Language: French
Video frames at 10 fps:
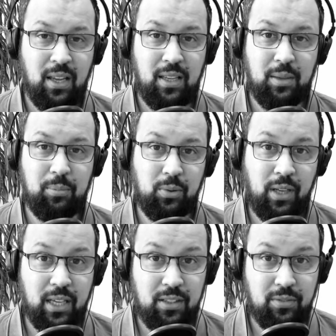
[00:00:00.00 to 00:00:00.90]
mais on
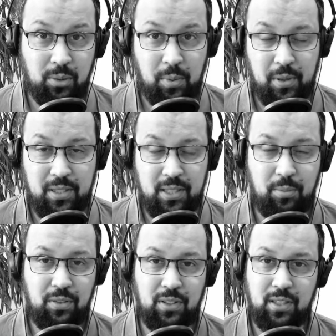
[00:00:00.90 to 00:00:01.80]
arrive quand même à
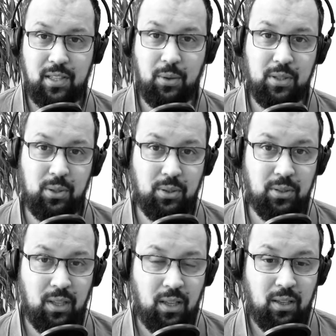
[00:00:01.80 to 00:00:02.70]
simplifier cette équation
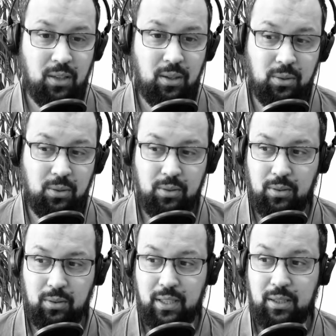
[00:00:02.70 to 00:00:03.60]
en,
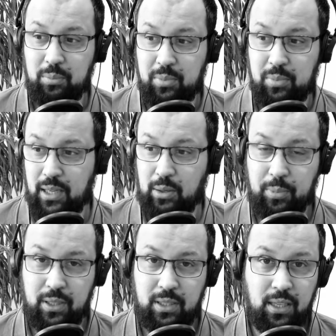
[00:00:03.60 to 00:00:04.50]
étant bien
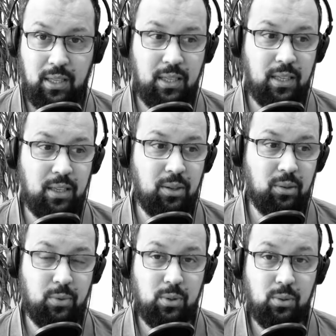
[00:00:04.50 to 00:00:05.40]
accompagné et en
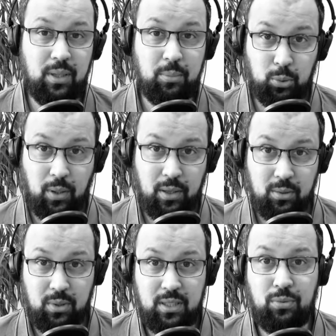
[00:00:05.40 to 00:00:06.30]
faisant les bons choix.
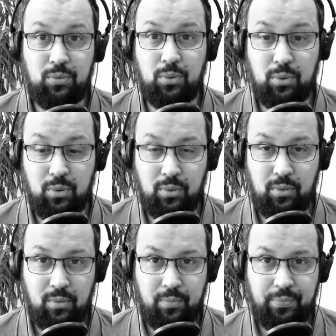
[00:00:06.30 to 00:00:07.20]
Donc si tu veux,
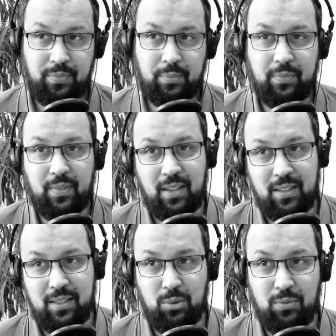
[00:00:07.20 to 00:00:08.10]
euh,
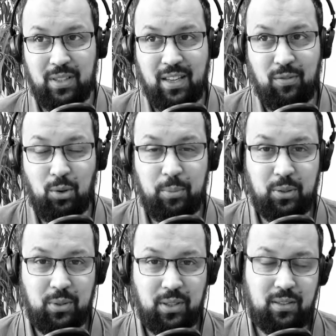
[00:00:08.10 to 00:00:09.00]
si tu veux développer
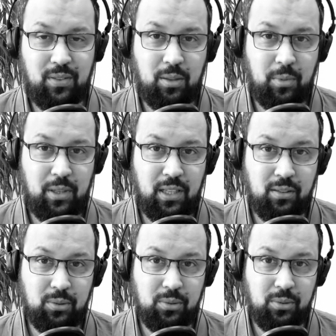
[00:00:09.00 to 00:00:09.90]
ton activité de
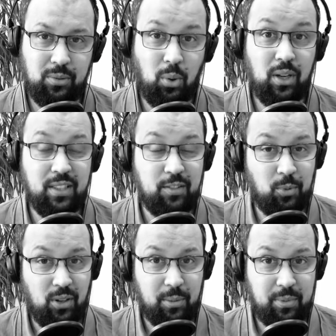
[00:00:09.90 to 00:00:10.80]
manière euh,
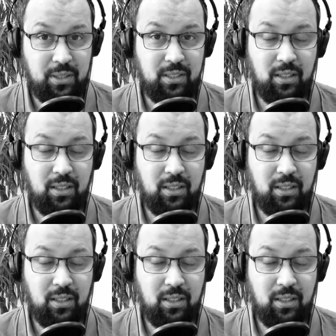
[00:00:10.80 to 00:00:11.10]
relativement rapide,